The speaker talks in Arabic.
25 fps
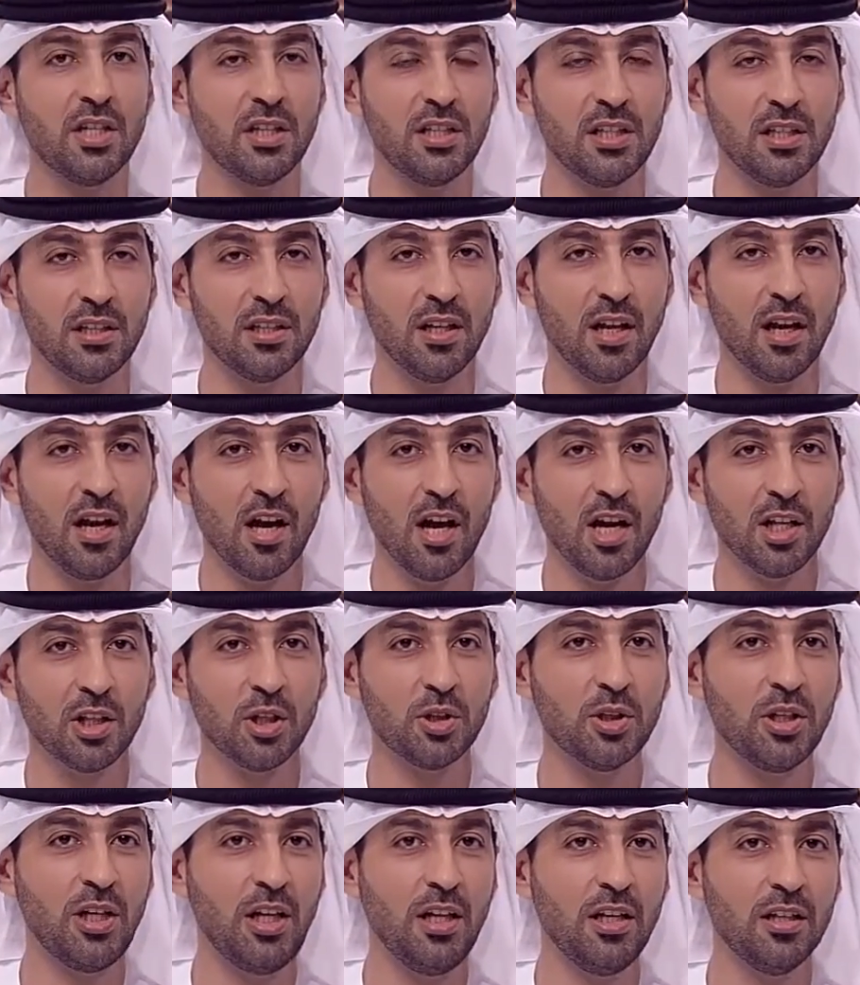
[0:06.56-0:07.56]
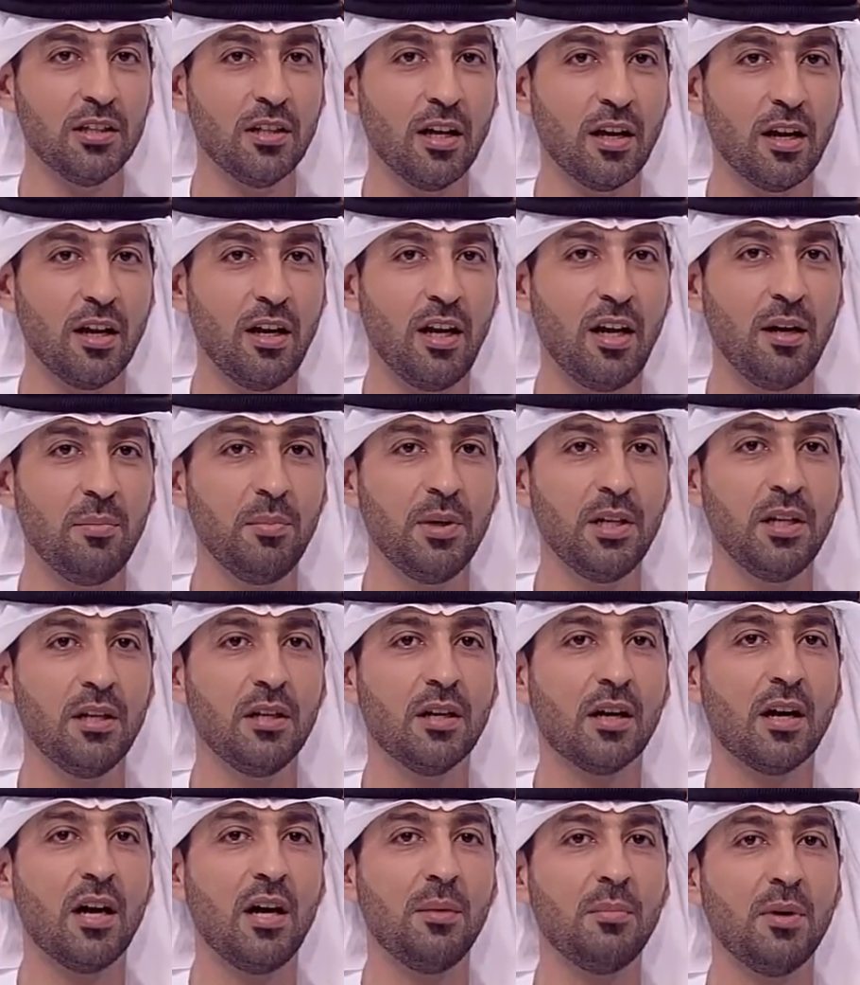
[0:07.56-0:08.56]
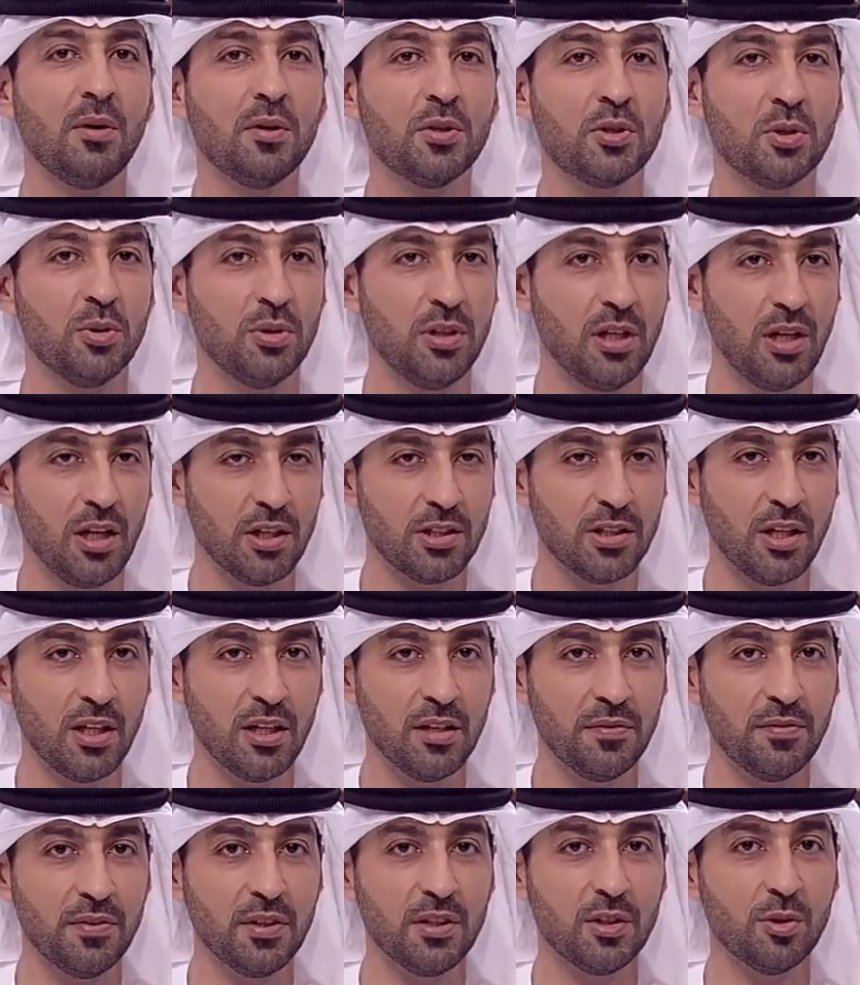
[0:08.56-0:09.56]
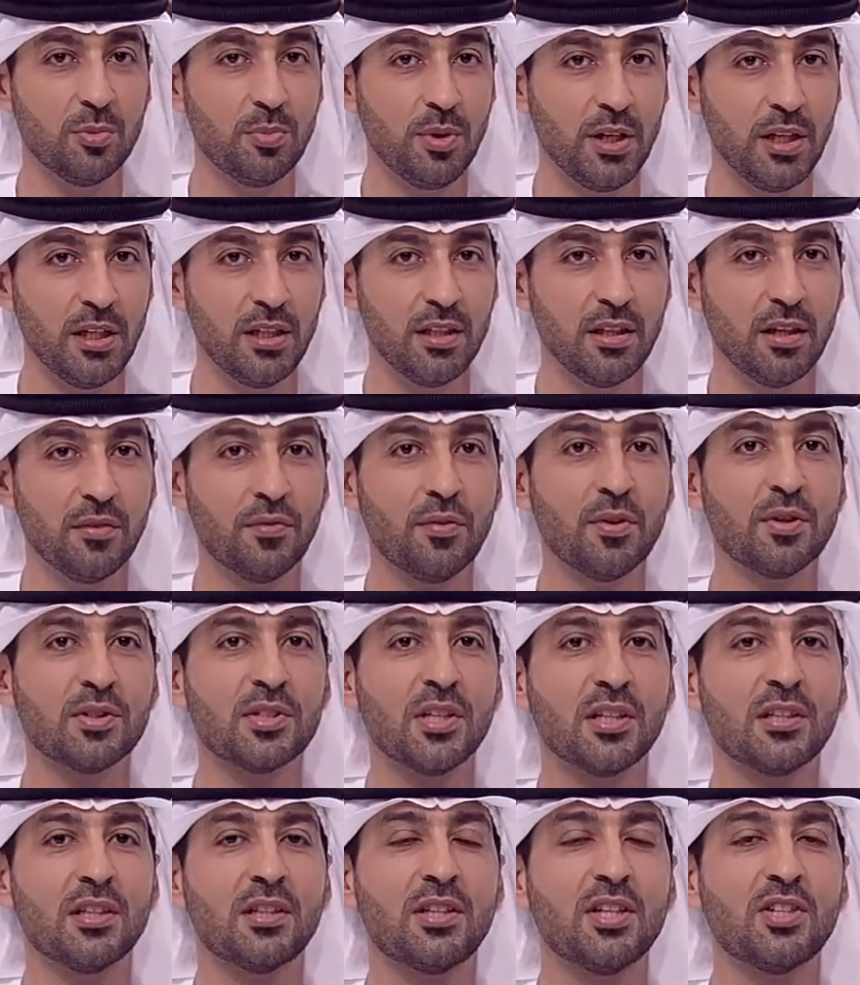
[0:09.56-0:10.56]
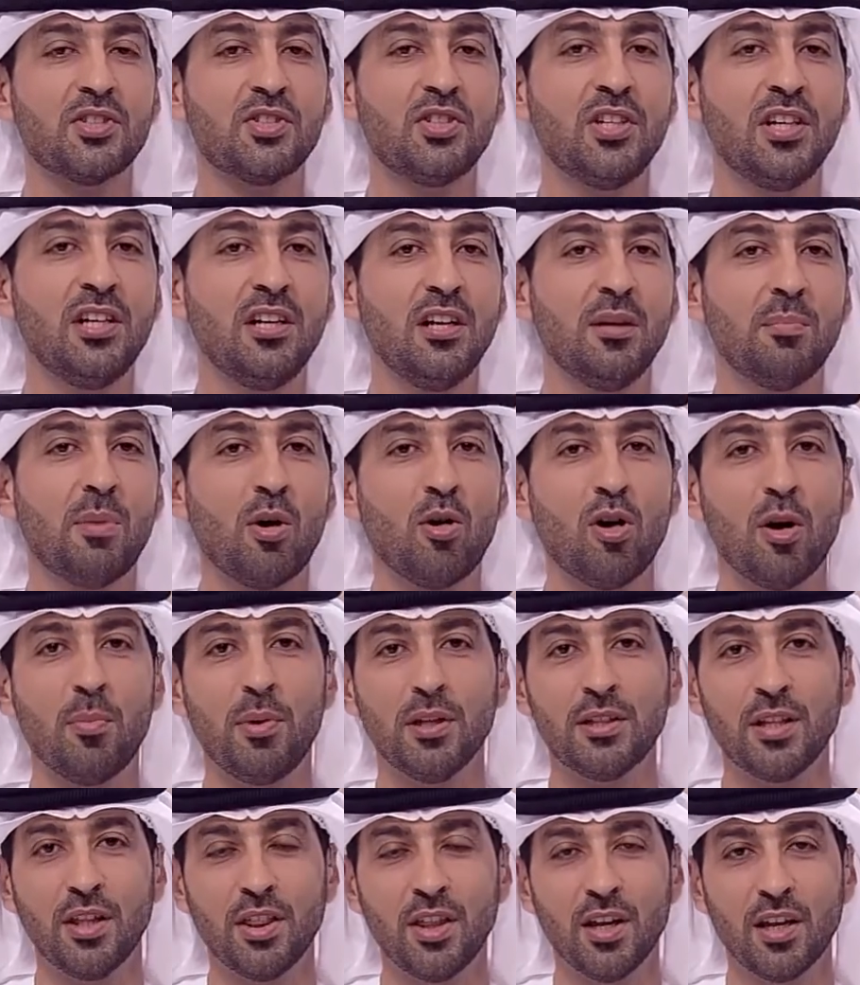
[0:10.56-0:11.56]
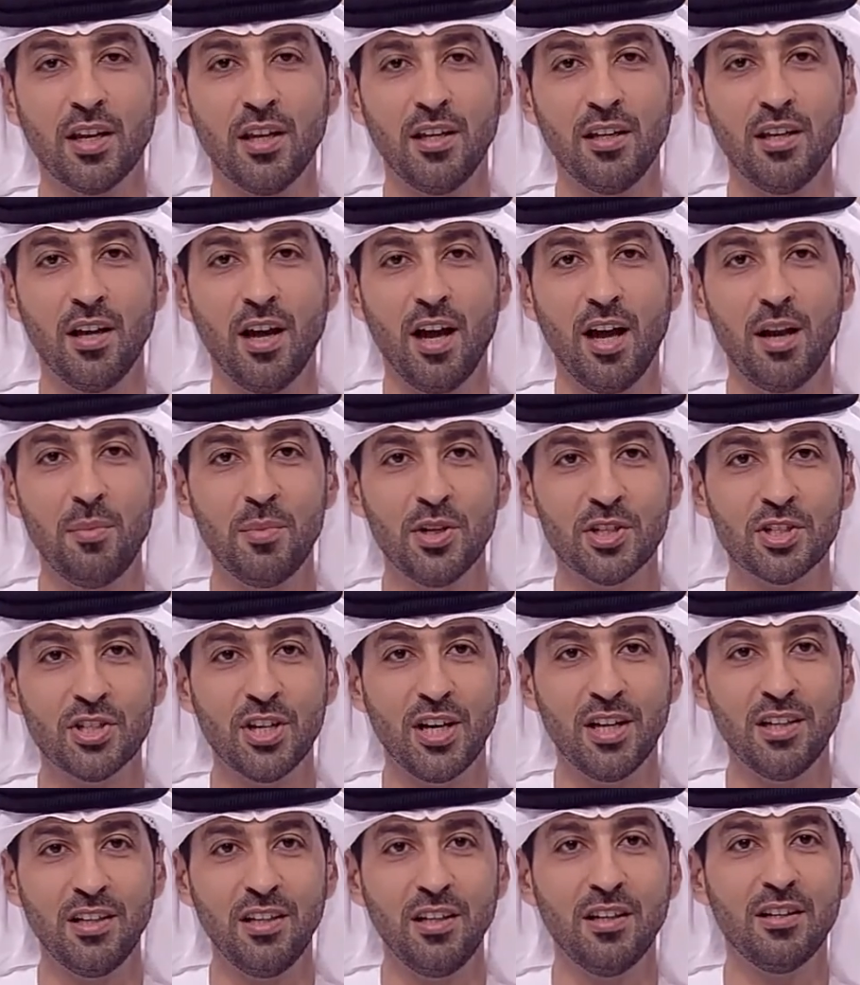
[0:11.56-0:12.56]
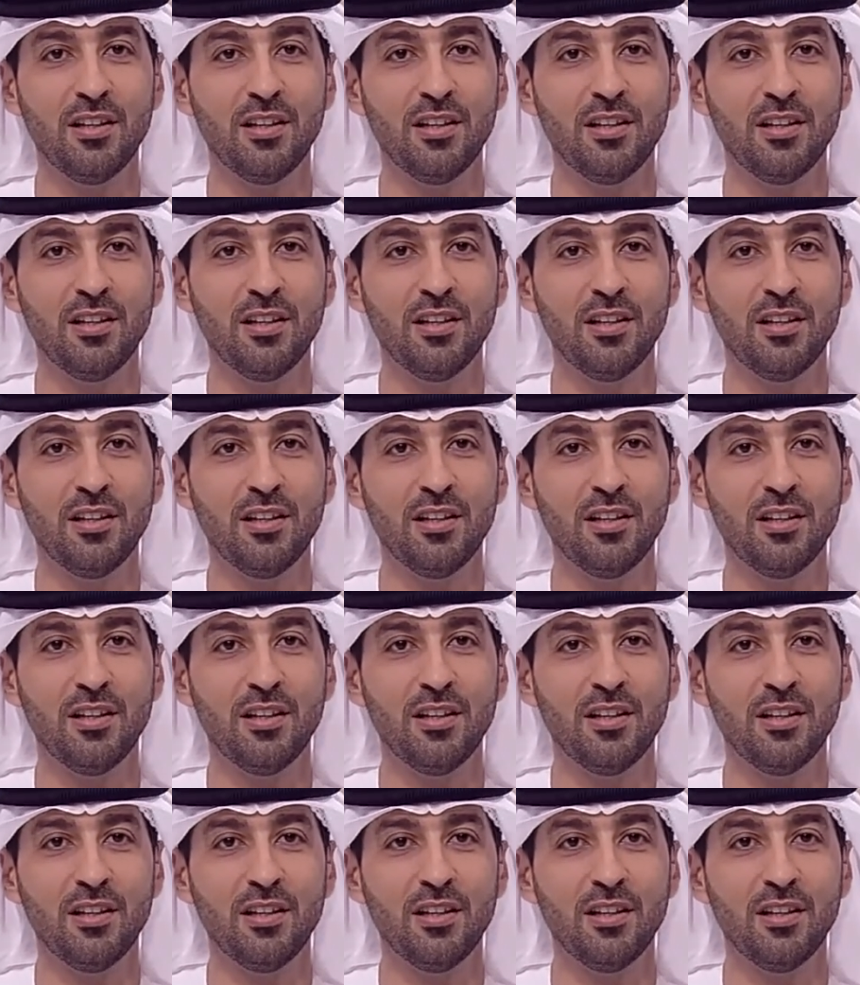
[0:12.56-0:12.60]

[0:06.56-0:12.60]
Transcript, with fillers: جديد تتيح الإدارة العامة للإقامة وشؤون الأجانب في دبي فرصة التسجيل للبوابات الذكية المجاني